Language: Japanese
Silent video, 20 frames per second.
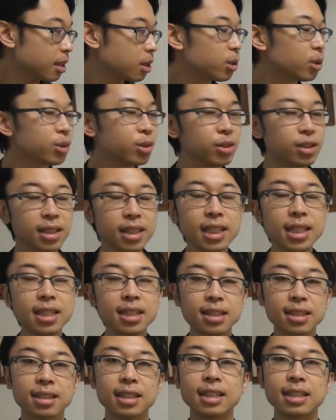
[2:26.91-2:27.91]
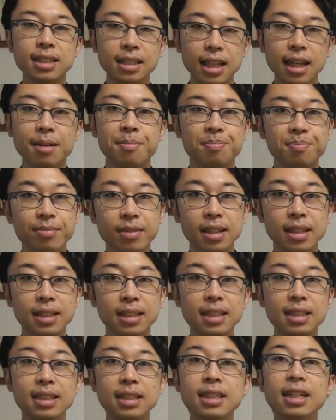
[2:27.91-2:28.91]
この脂質ですね脂
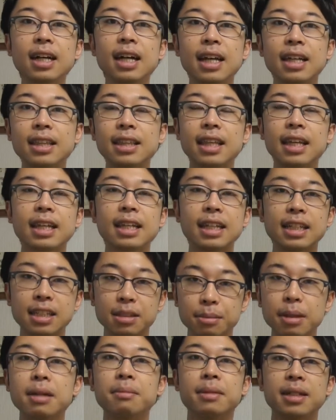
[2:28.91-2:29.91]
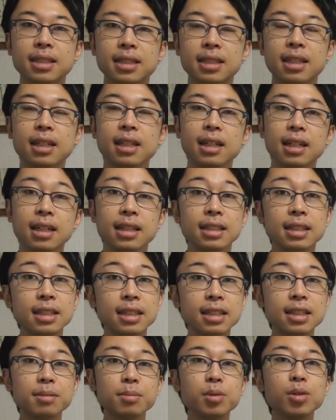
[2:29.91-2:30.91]
質が減ってきてしまいます脂
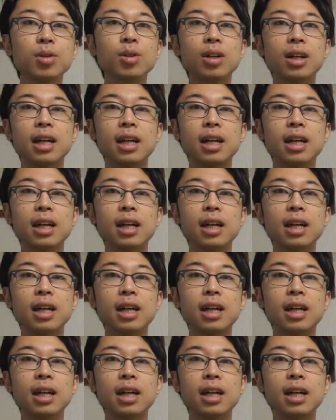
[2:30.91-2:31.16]
質も、